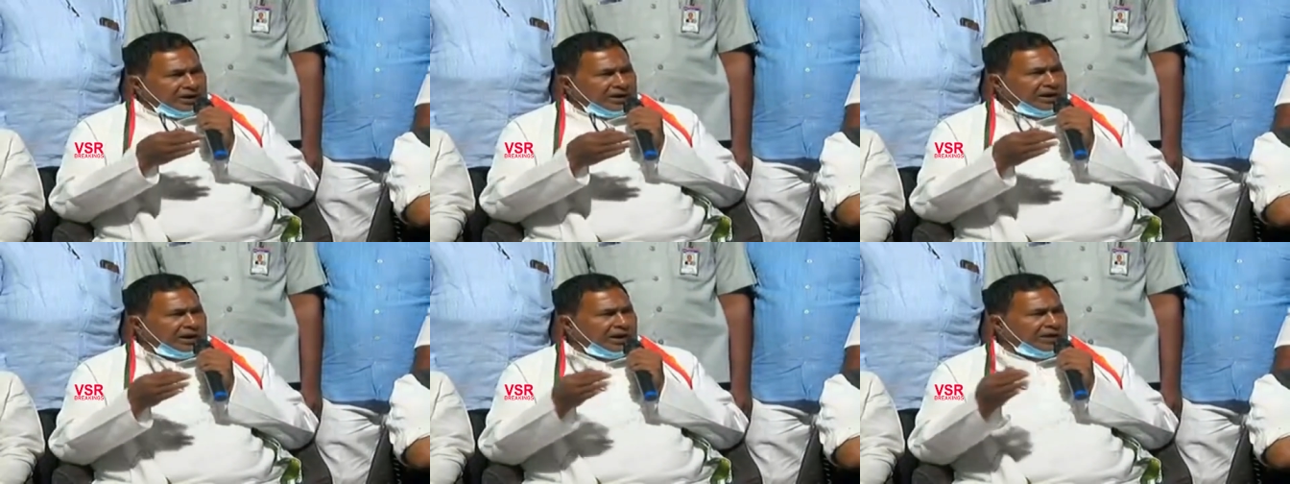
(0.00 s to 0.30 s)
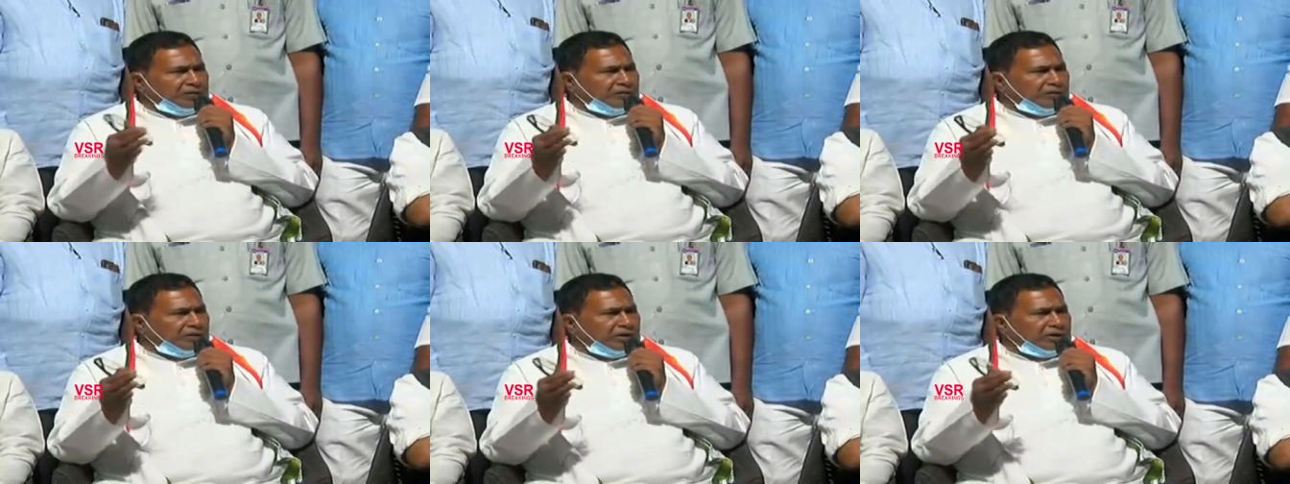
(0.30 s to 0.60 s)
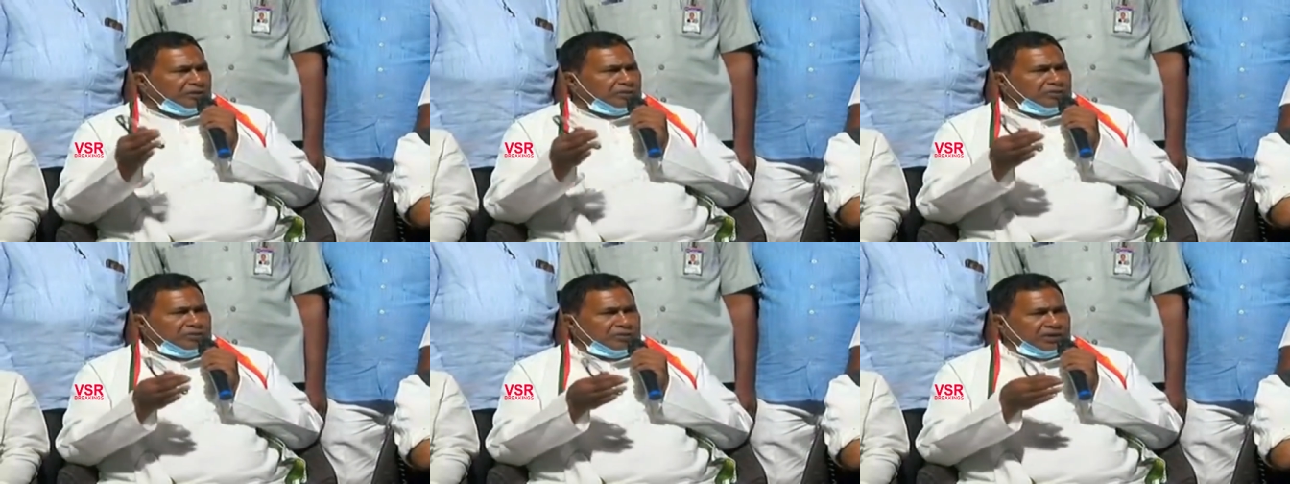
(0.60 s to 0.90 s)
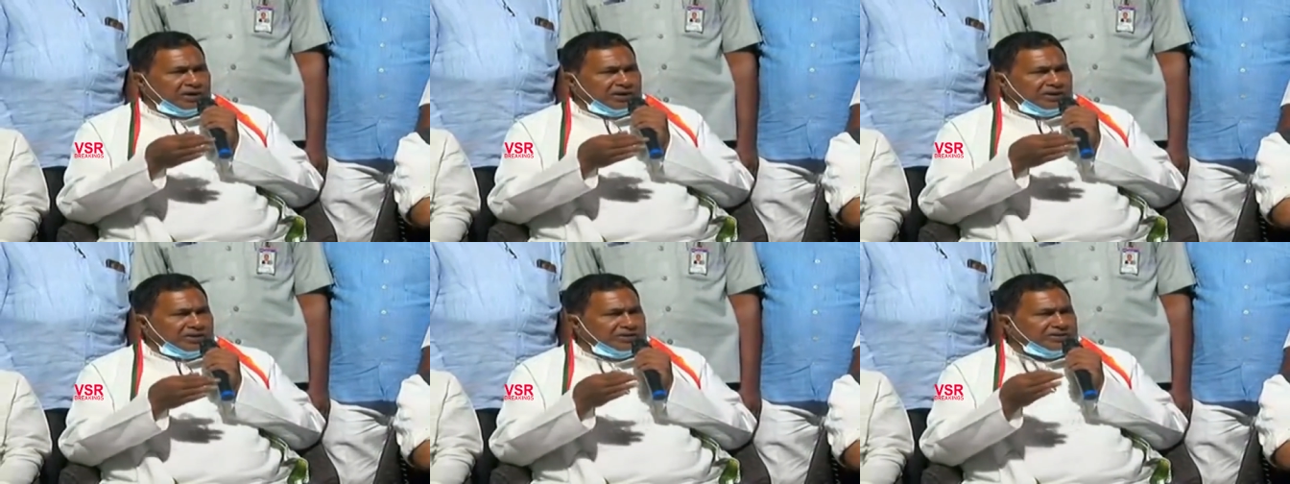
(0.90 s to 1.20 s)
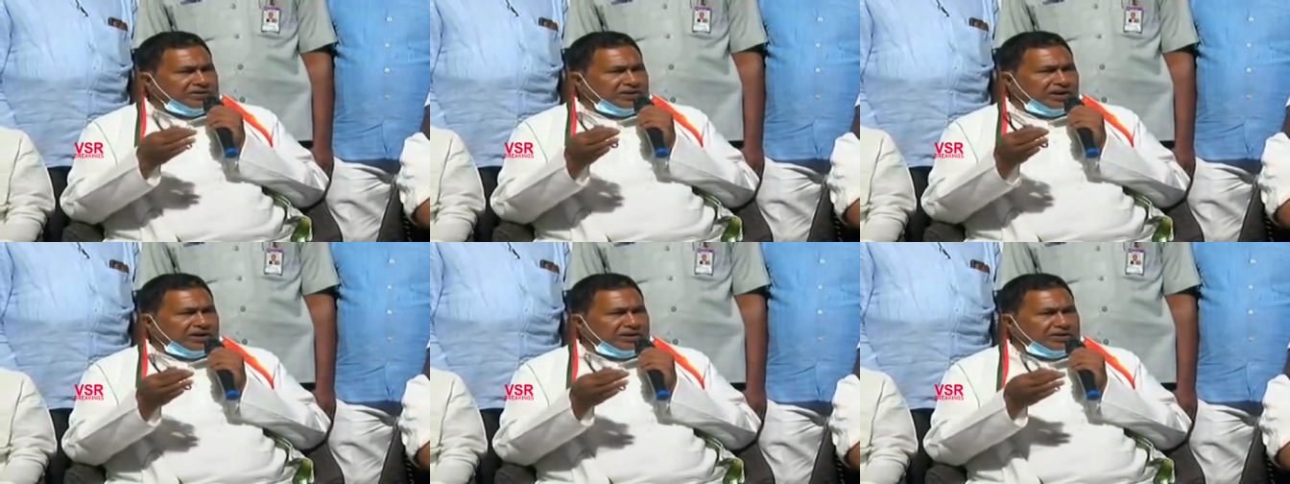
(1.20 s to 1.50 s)
నిన్నటి వరకు మన
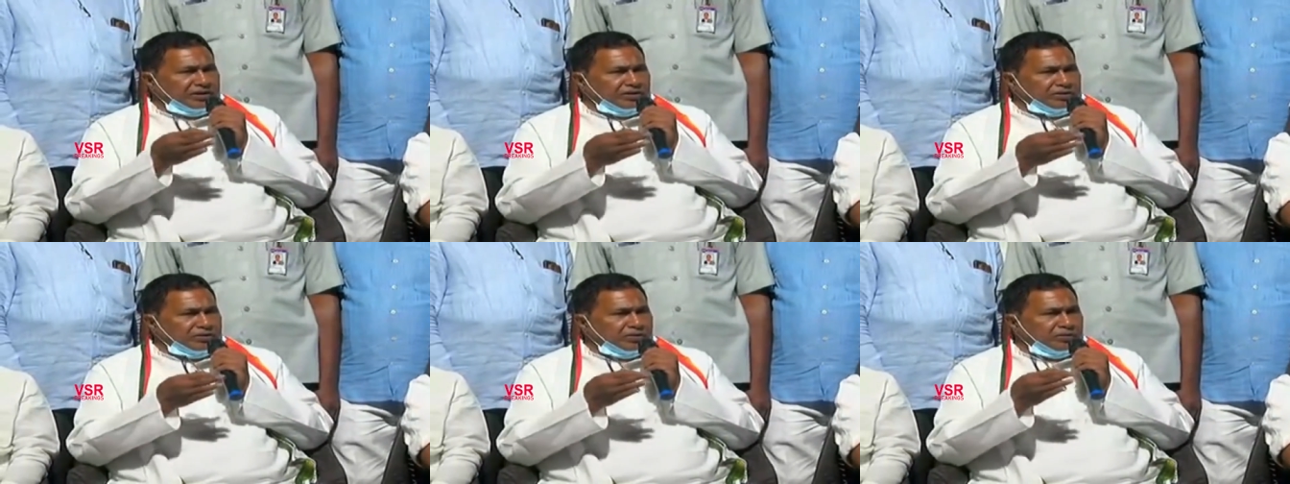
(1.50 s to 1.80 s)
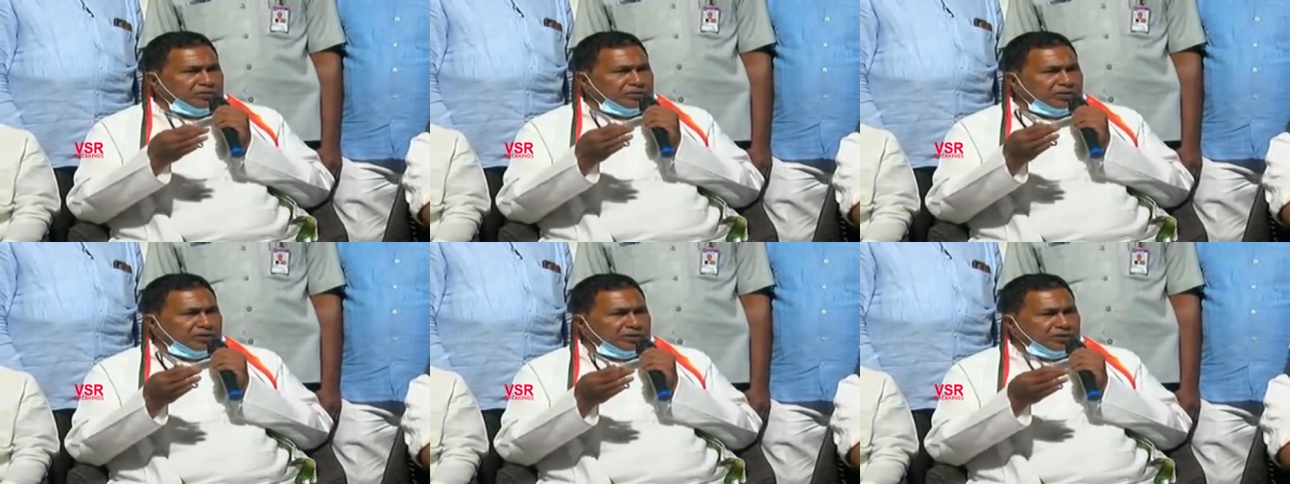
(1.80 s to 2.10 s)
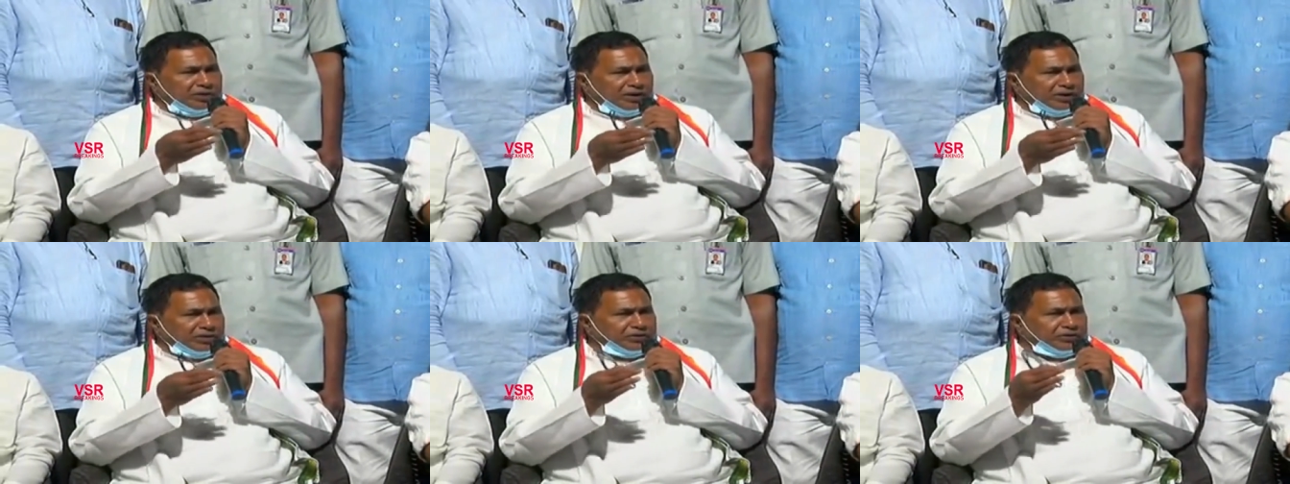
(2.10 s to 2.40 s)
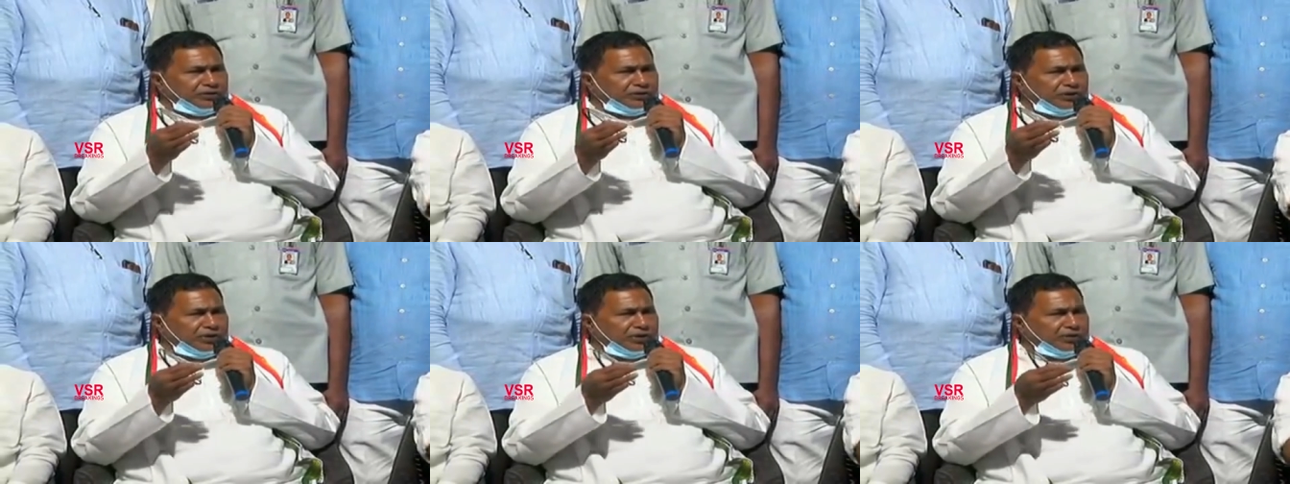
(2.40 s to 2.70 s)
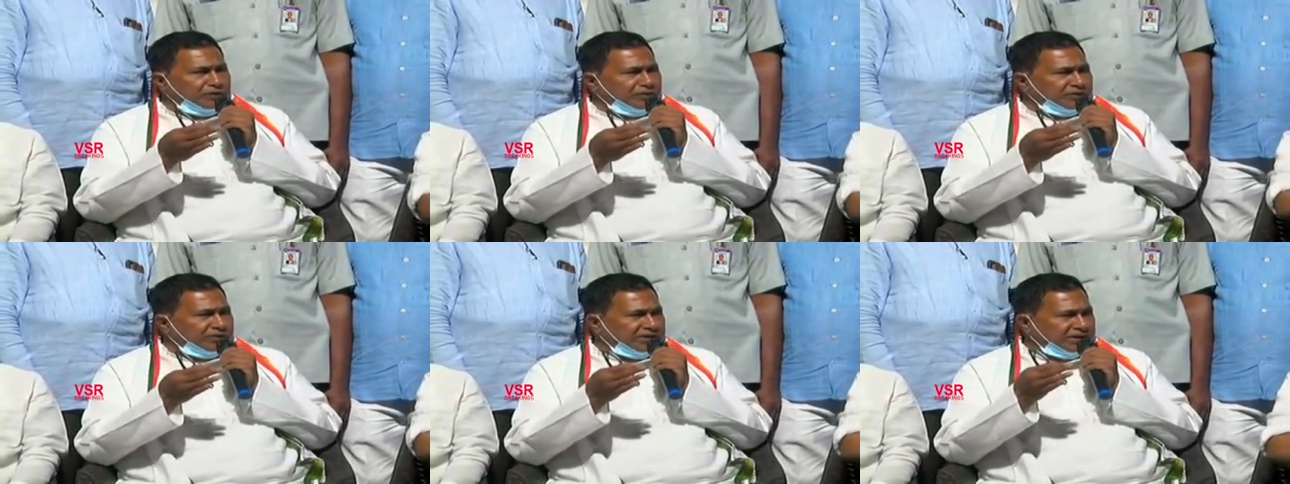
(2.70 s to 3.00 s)
ఇన్ఛార్జీలతో మీరు టచ్
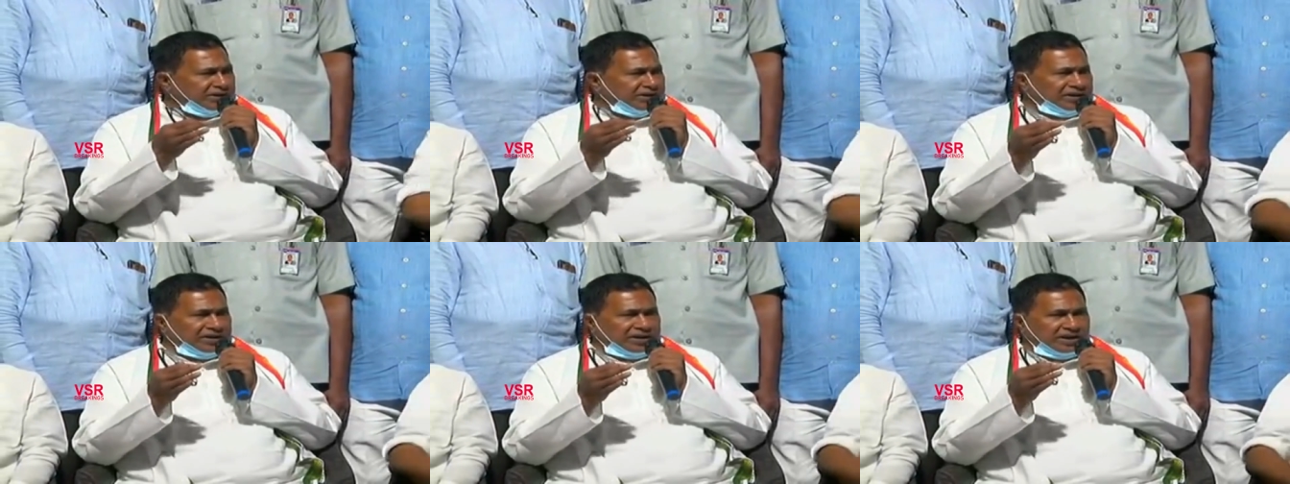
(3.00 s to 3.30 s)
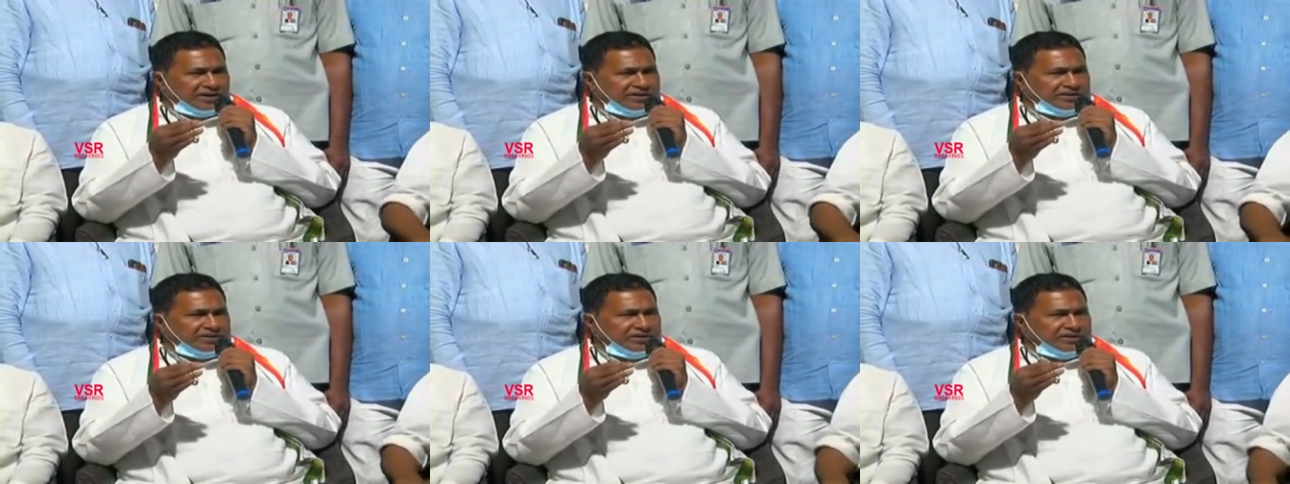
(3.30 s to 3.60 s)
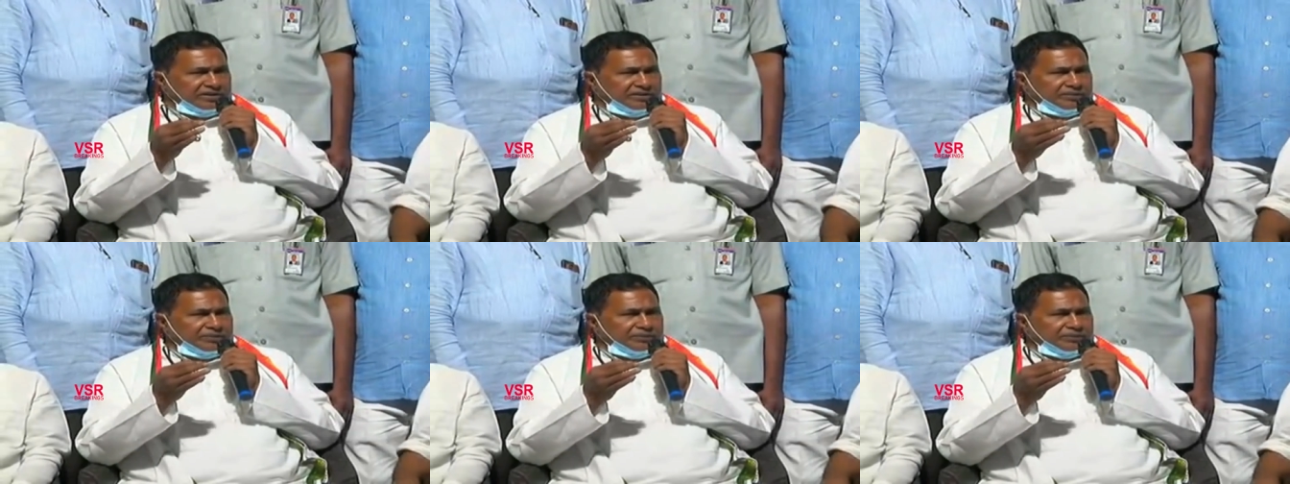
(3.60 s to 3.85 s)
ఉన్నటువంటిది టచ్